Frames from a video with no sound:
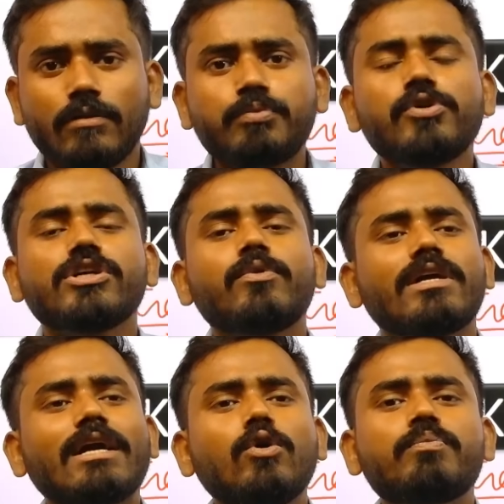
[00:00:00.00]
পুলিশের
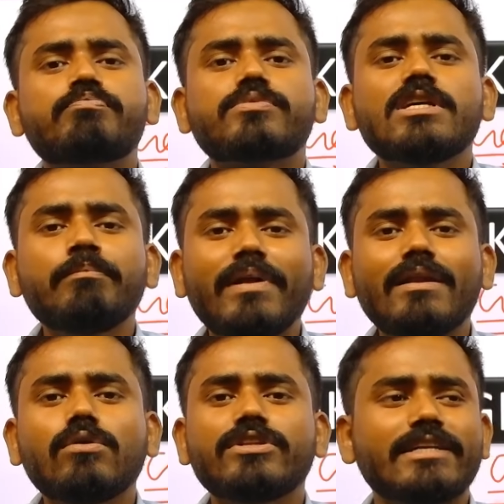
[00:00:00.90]
পরীক্ষা খুব সিম্পল
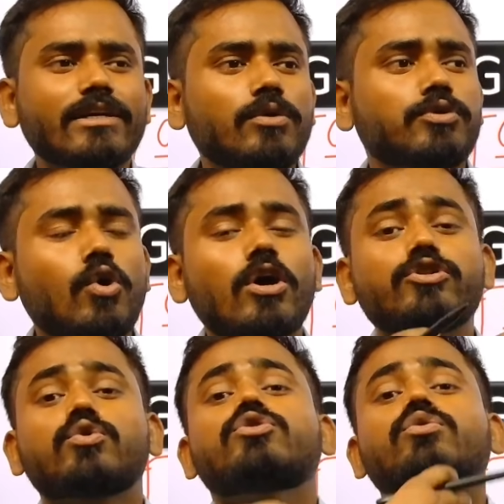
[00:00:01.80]
গুলি দেয় যেগুলো
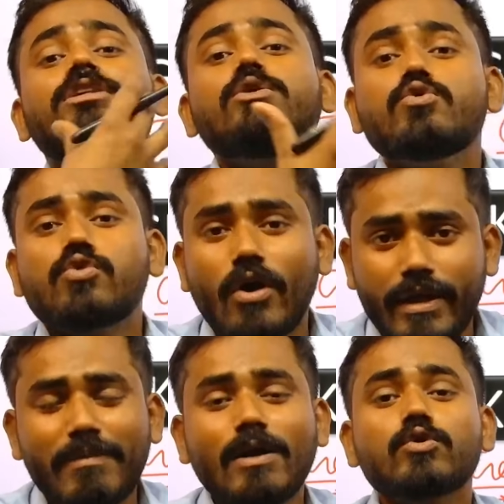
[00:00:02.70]
সচরিত ইউজ হয়
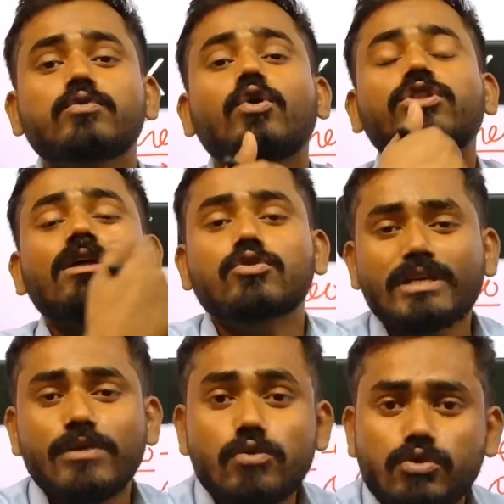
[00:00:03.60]
মানুষ কথার সময়
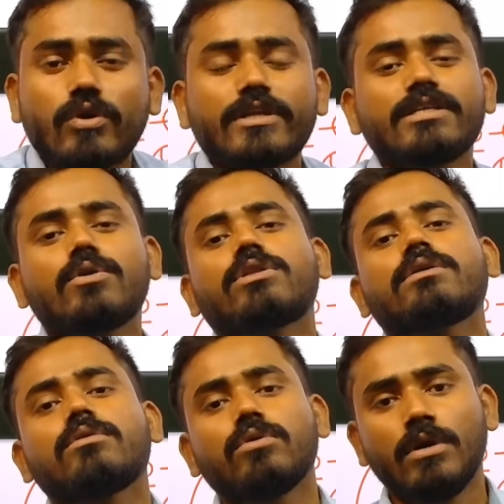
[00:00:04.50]
ইউজ করে যে
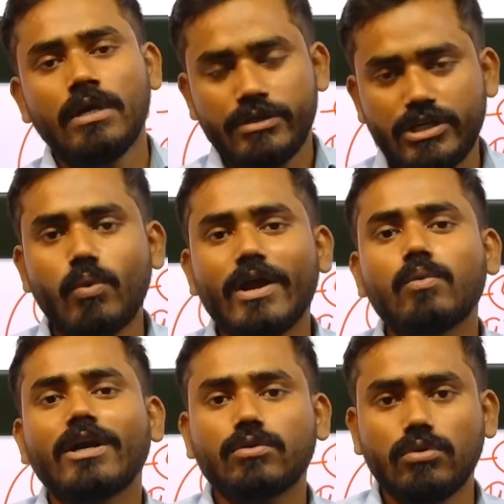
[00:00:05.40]
কথাগুলো যে ওয়ান
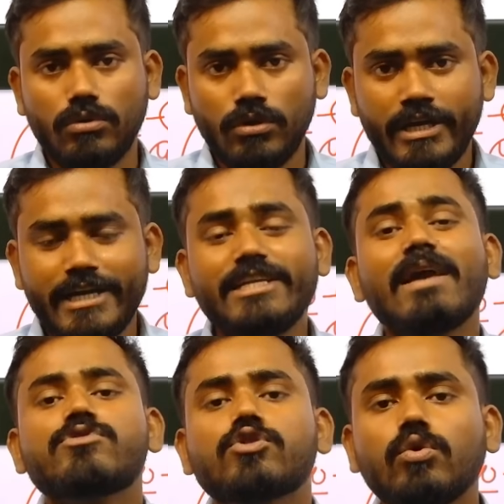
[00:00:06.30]
ওয়ার্ড গুলো
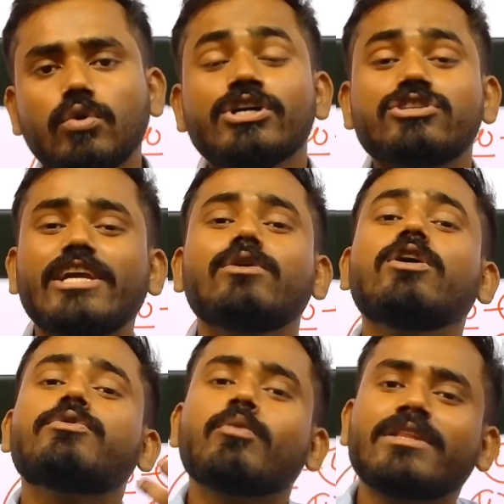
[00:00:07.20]
ইডিয়ামস গুলো
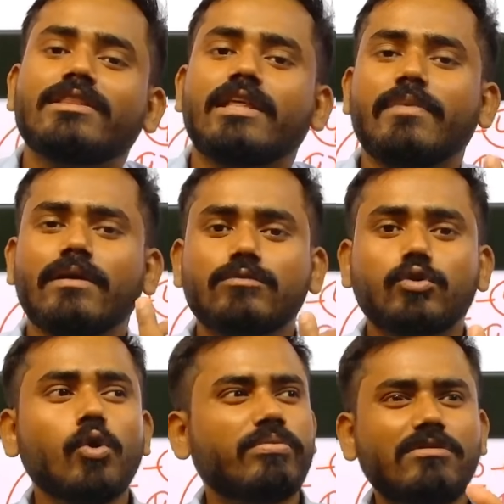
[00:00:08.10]
সেইগুলোই তোমাদের দেবে
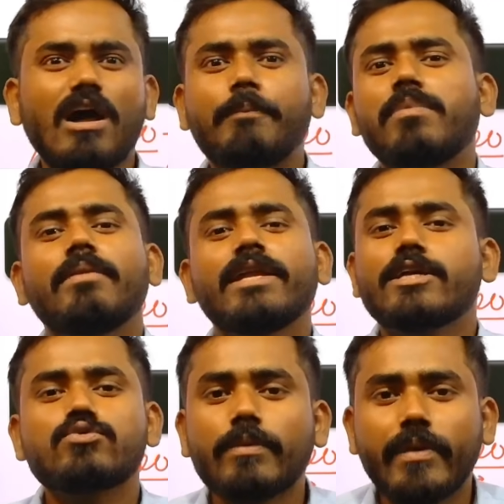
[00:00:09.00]
খুব টাফ লেভেলে
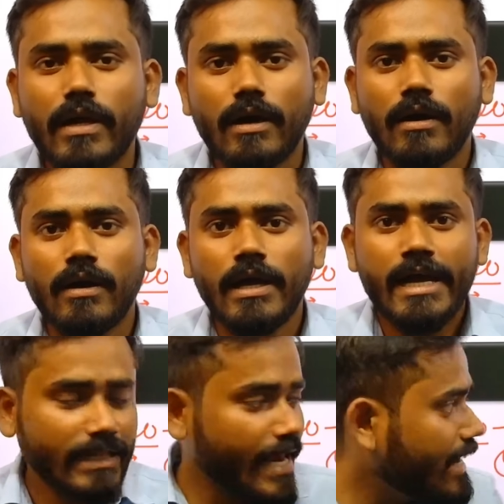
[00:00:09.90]
কিছু দেবে না
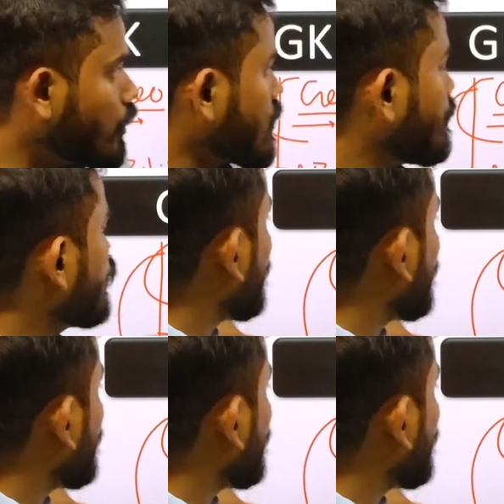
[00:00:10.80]
তাহলে এই হচ্ছে পুরো